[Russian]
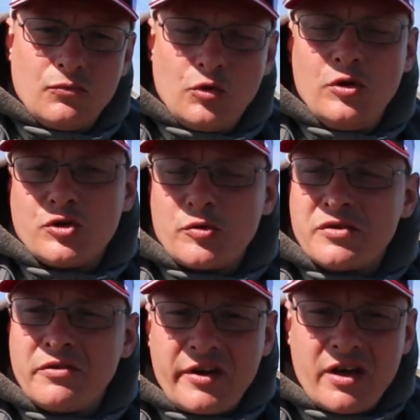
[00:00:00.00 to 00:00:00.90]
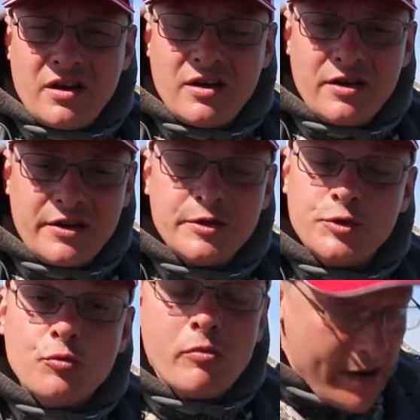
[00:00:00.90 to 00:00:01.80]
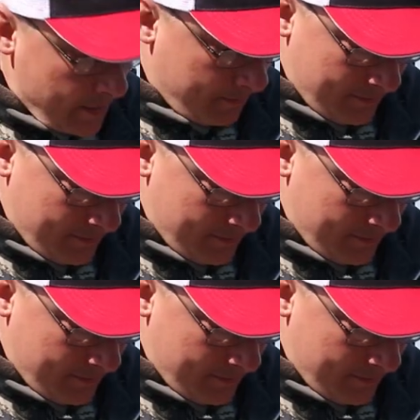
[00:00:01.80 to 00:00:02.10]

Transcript: Ну и, собственно говоря, резюме.